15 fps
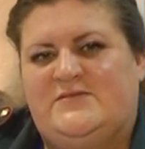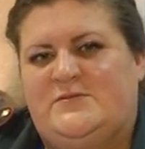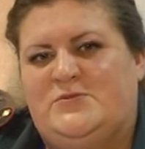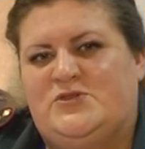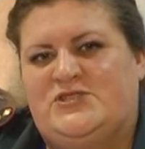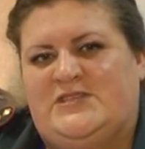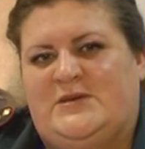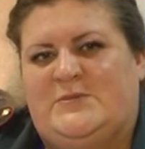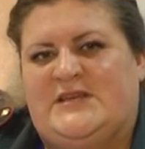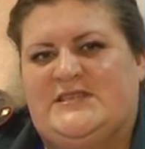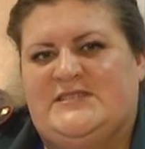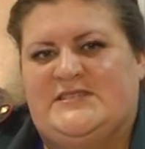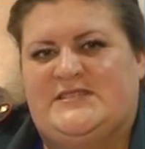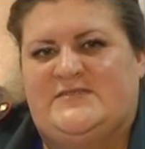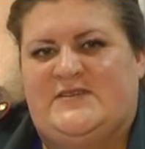вы можете
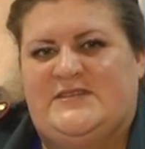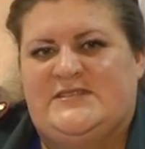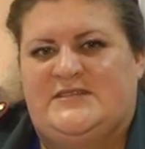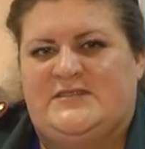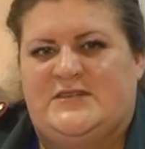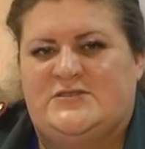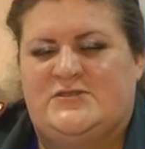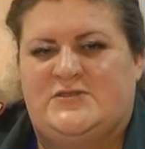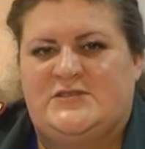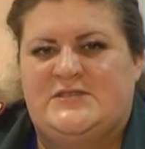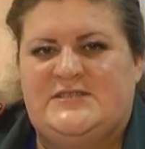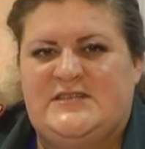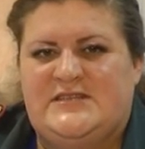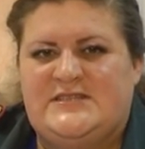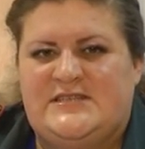обратиться в отдел
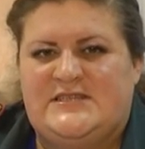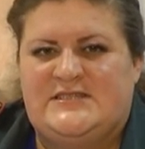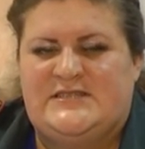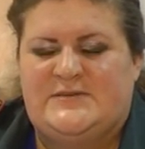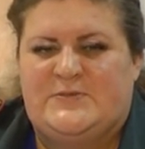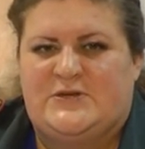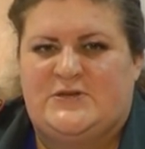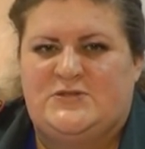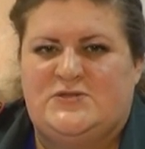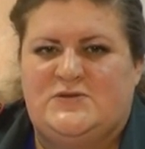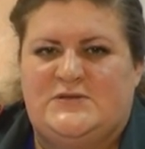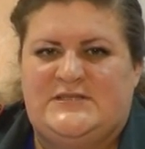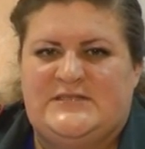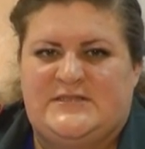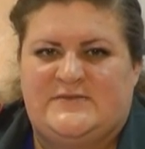надзорной деятельности и
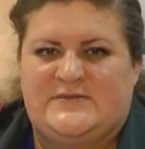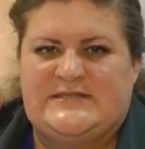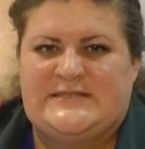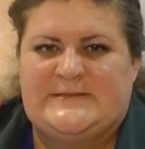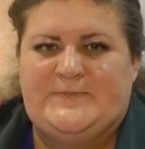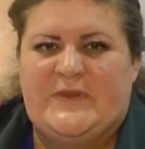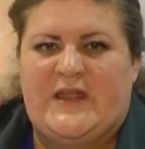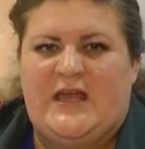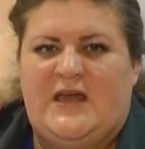проконсультироваться